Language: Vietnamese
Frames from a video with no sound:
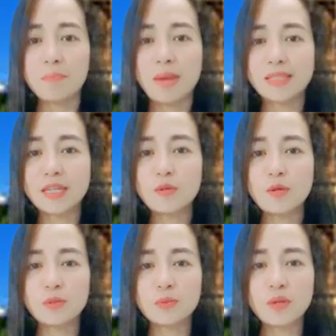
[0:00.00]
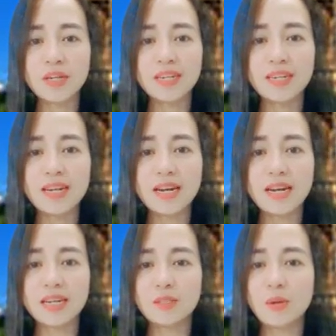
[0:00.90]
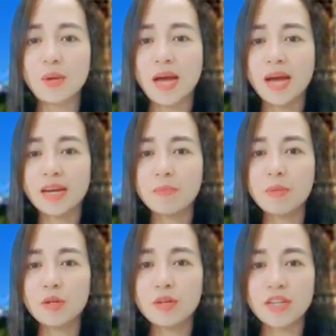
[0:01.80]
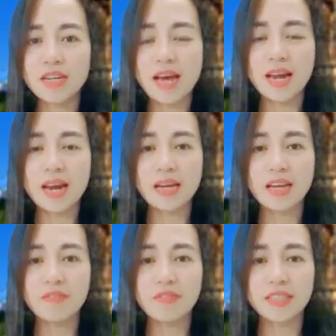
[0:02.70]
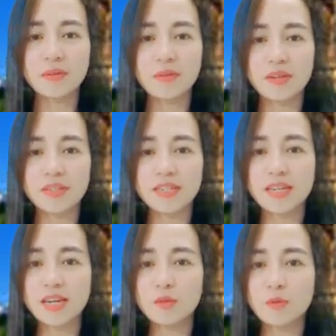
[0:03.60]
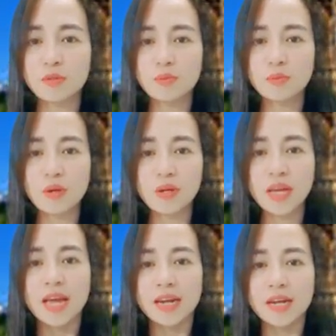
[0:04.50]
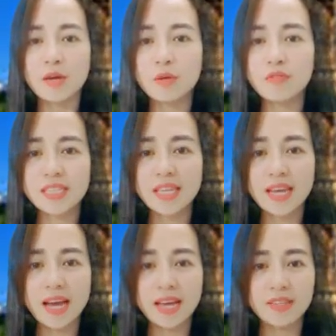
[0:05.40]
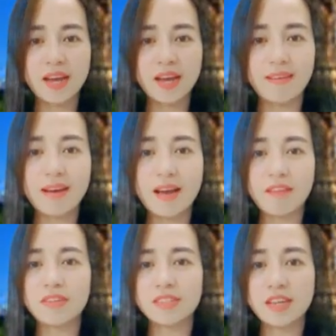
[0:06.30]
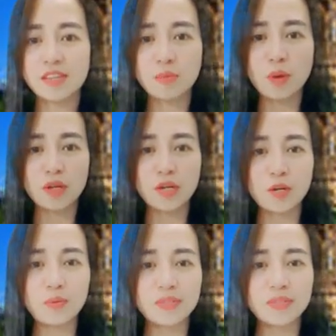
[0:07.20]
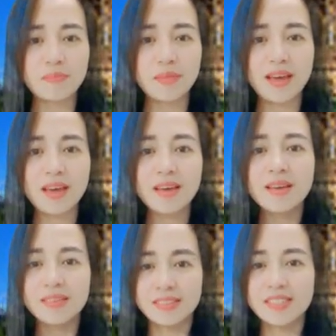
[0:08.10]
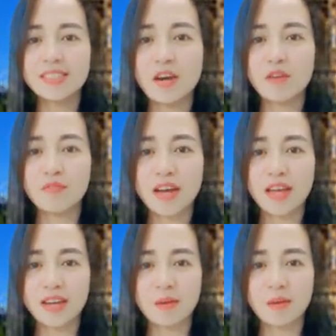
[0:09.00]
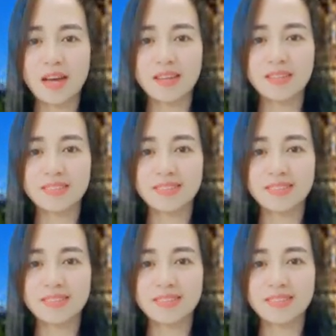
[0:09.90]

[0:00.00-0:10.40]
Bản tin của chúng tôi đến đây đã kết thúc. Cảm ơn quý vị đã lắng nghe và theo dõi trên kênh của chúng tôi. Nếu quý vị thấy hay thì hãy like và share cho mọi người cùng xem nhé. Xin chào và hẹn gặp lại.